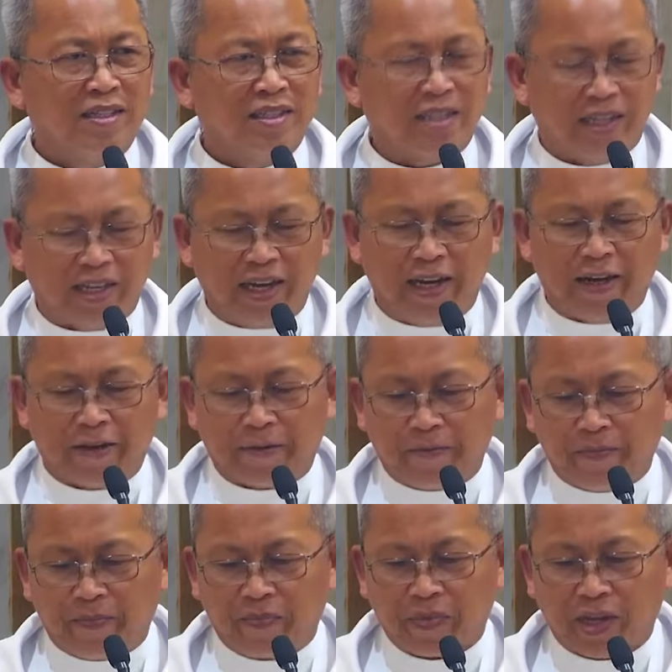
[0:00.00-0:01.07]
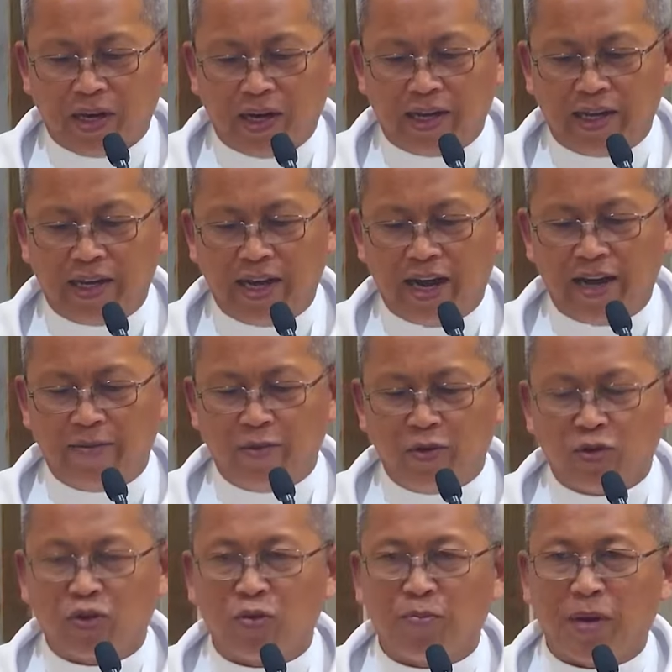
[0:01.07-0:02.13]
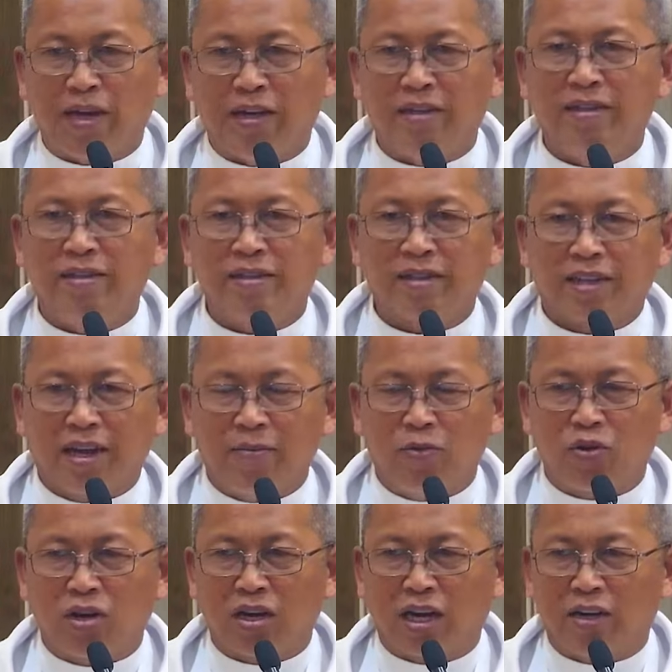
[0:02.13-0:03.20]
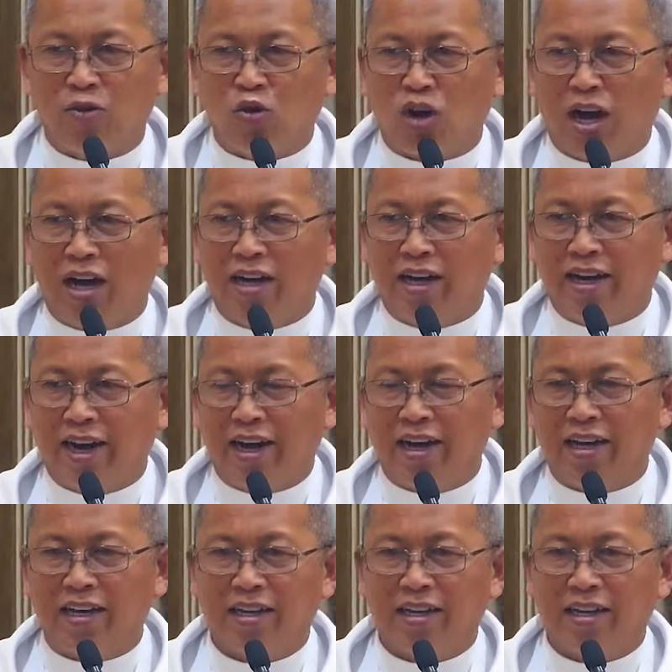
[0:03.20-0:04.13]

Sige, lingi ay mong tupad kay mura gaduka na na.